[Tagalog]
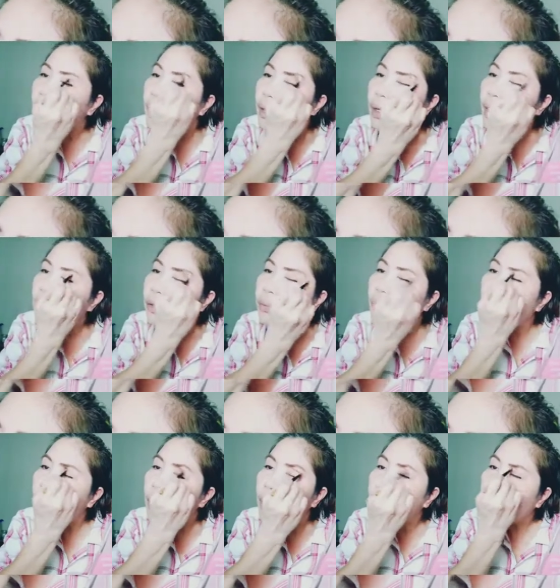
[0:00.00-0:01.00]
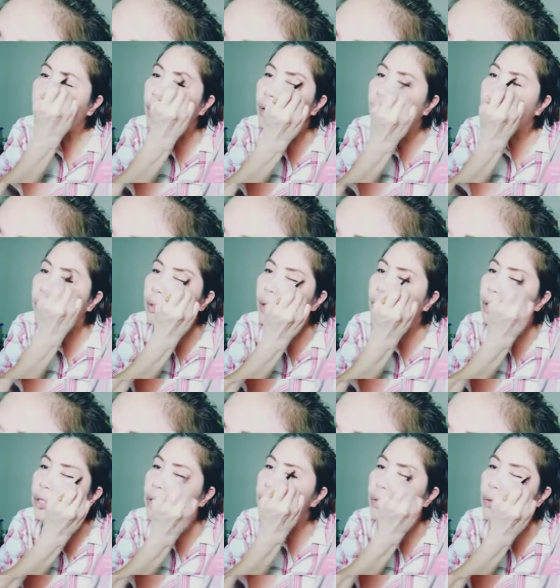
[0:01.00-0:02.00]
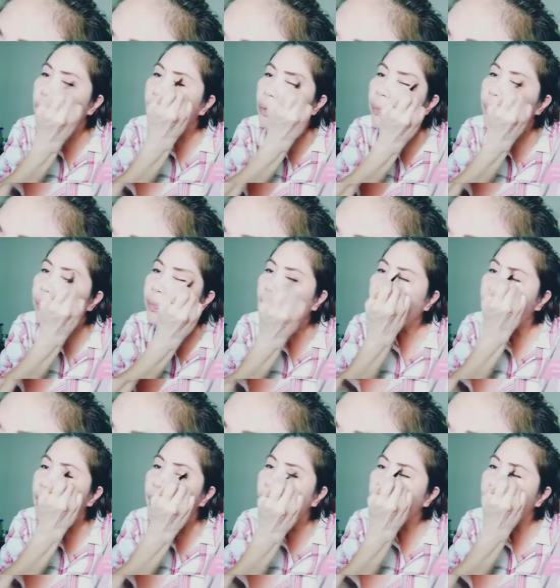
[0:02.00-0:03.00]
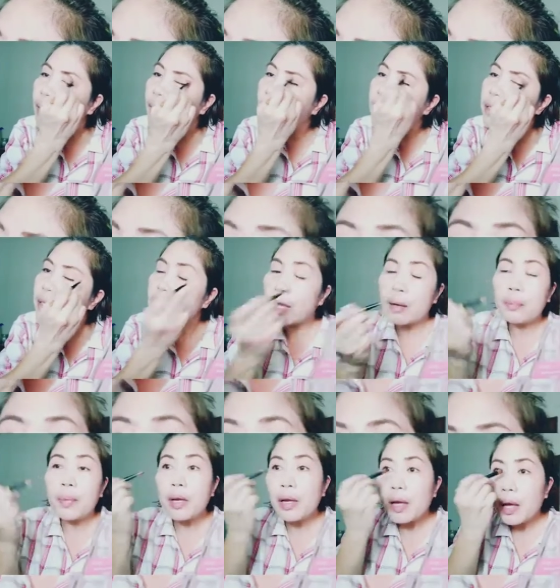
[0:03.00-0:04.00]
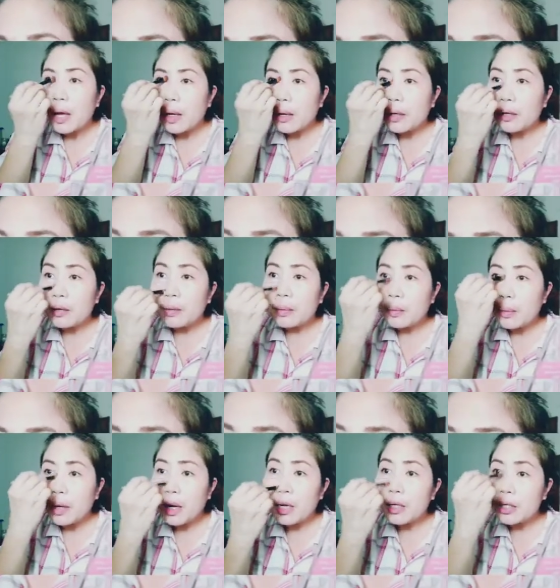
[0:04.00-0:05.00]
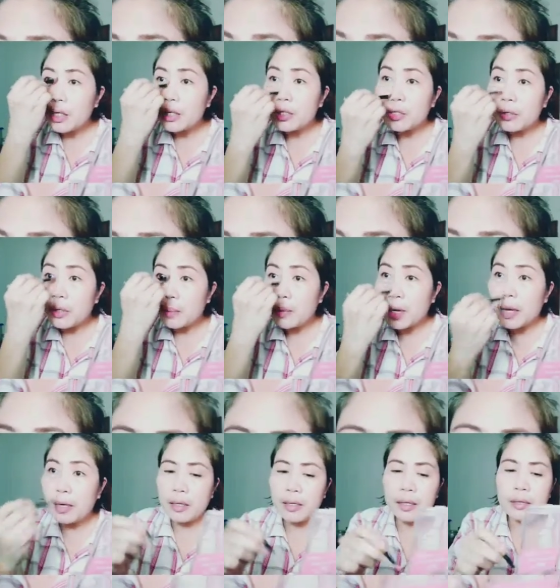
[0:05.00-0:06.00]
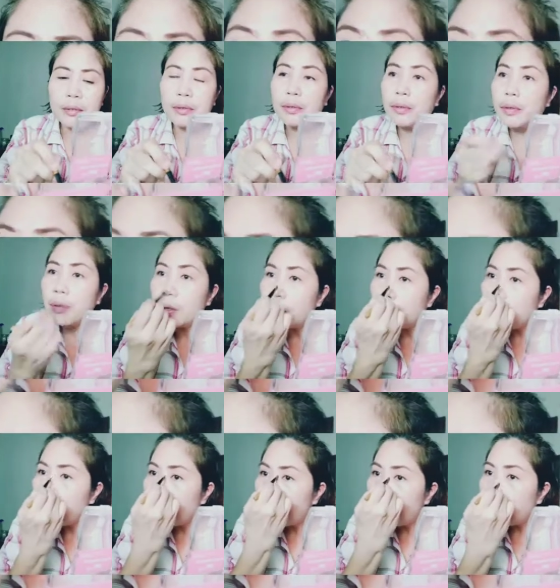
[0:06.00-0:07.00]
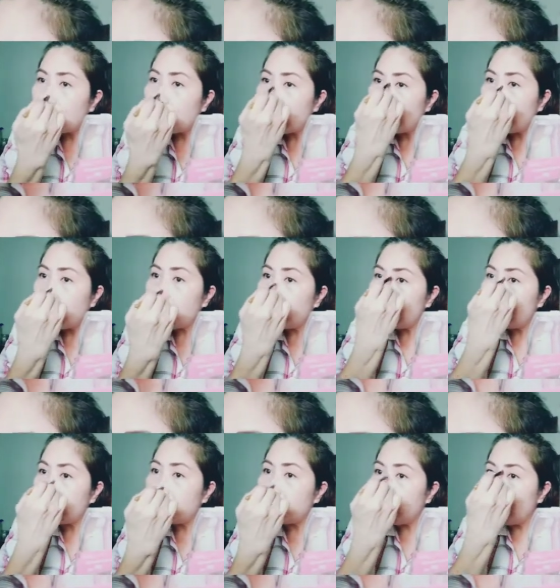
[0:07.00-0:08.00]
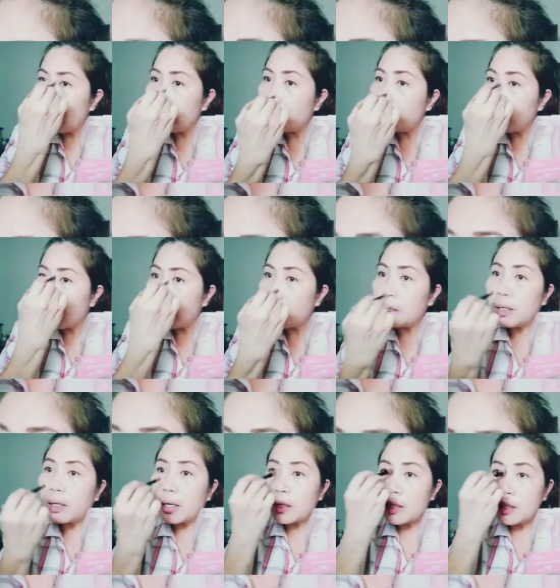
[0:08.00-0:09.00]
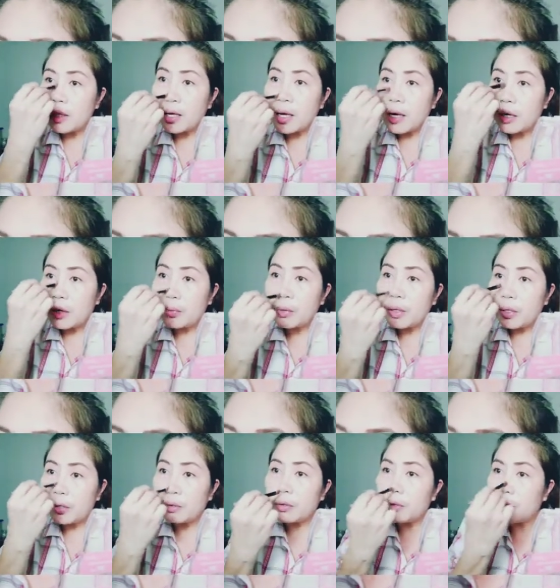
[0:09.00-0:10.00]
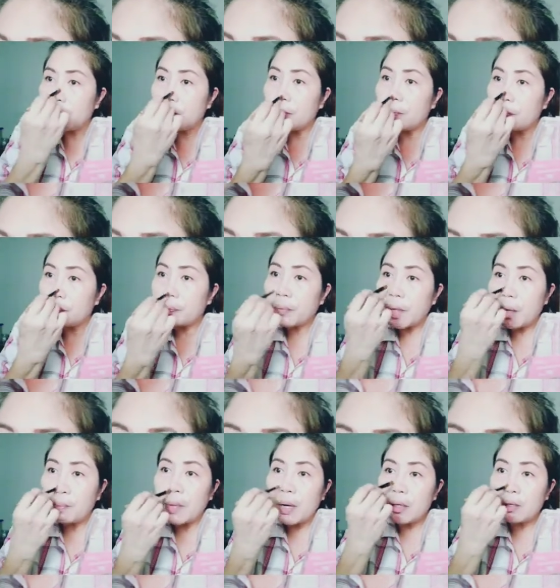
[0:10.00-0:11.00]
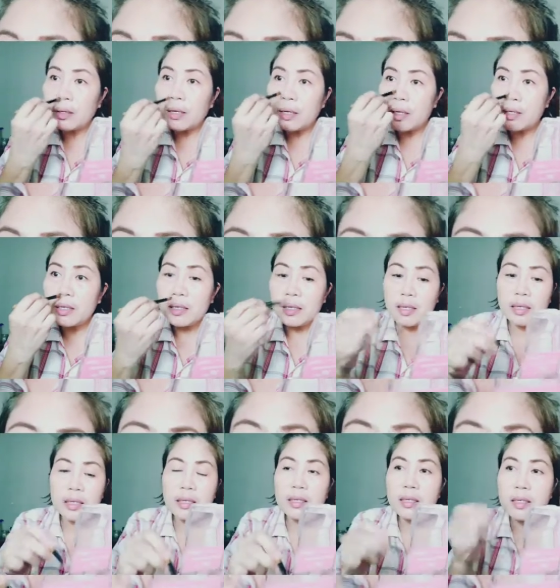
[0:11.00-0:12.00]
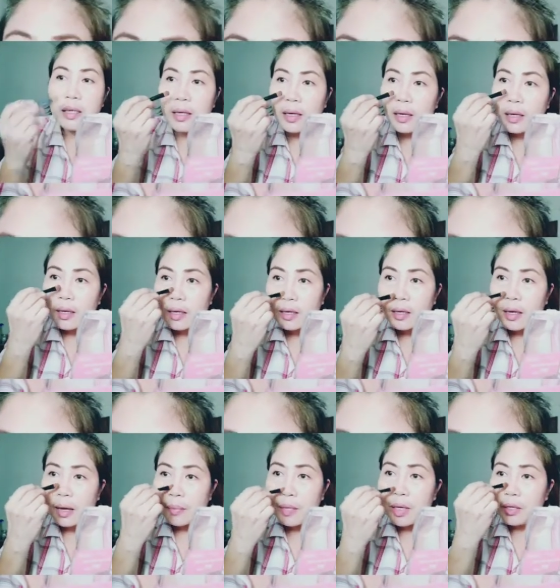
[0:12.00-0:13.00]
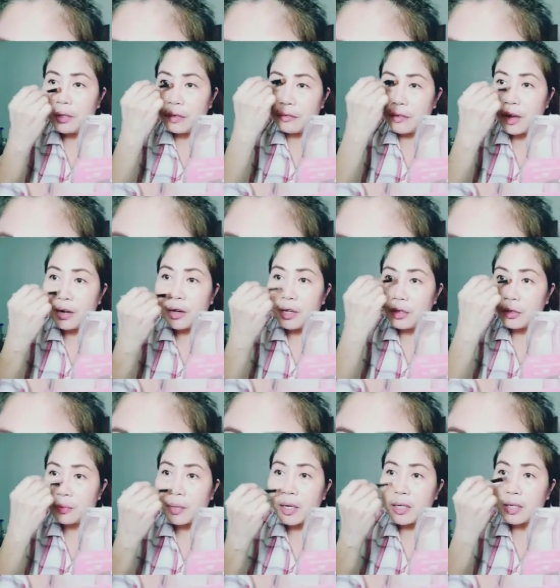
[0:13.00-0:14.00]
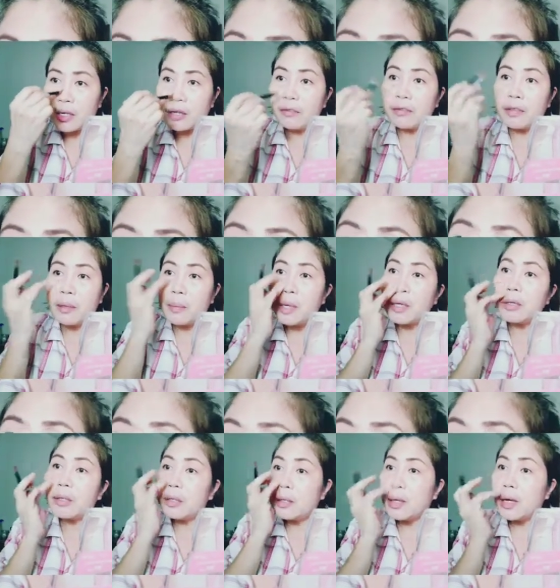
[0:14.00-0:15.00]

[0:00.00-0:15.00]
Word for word: Yan yung mga morning routines ko. And then guys, nga pala, may I just remind, ano, yung, yung podcast na gagawin ko about narcissist, I'm not preparing to myself naman ano.